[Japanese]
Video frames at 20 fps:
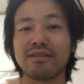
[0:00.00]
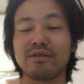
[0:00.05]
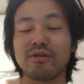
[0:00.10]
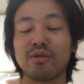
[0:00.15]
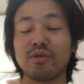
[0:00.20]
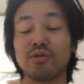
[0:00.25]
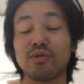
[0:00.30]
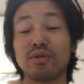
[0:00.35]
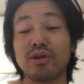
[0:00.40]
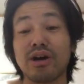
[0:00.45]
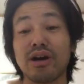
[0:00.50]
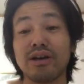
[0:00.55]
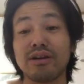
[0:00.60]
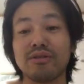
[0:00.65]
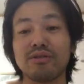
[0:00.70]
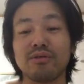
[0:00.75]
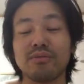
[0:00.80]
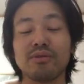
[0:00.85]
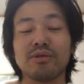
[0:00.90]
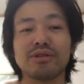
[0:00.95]
という人がい
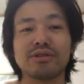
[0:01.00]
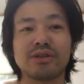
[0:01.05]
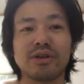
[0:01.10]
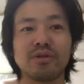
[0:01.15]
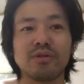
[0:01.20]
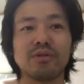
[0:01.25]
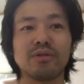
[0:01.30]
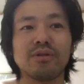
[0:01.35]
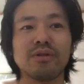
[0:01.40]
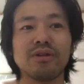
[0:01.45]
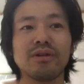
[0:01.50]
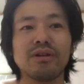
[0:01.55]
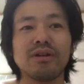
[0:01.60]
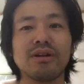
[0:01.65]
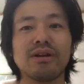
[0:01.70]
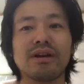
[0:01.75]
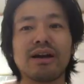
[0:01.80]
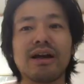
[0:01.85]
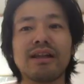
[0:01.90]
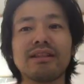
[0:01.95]
ると思うんですけど
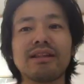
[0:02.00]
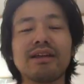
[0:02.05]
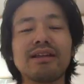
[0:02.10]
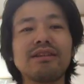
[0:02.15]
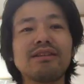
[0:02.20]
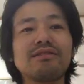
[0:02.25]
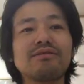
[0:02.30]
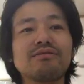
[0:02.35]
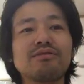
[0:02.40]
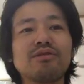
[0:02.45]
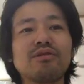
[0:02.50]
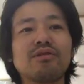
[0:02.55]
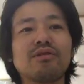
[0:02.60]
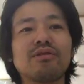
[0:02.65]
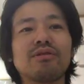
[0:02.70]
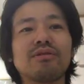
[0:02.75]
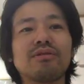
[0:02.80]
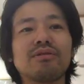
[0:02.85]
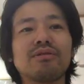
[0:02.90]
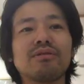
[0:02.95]
簡単に言う
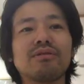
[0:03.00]
と、